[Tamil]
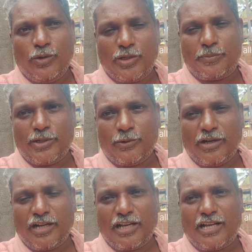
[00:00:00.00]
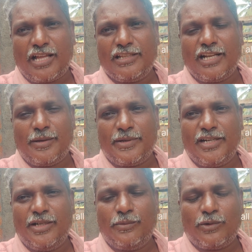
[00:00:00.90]
ஒர்க் பண்ணுவாங்க அது
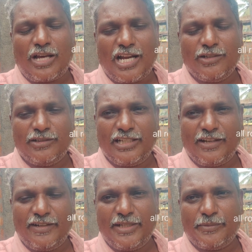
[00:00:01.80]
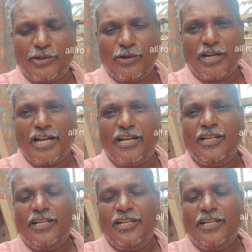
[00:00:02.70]
இல்லாமல் ரெண்டு மூணு ஆள் வந்து லெவலிங் பண்ணுவாங்க